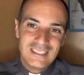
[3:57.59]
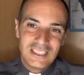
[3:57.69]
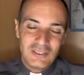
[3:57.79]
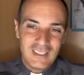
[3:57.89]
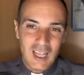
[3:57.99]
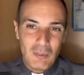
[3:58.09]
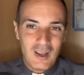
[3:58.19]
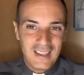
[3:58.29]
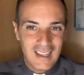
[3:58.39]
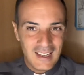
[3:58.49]
Ci vediamo
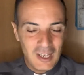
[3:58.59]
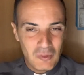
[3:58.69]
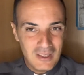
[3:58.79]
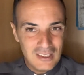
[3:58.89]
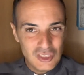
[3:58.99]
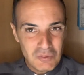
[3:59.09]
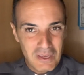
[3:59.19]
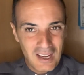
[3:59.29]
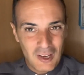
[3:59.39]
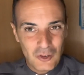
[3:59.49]
anche alle 15
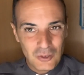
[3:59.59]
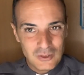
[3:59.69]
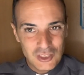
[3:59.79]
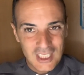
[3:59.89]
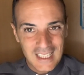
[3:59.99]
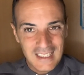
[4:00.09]
per la coroncina.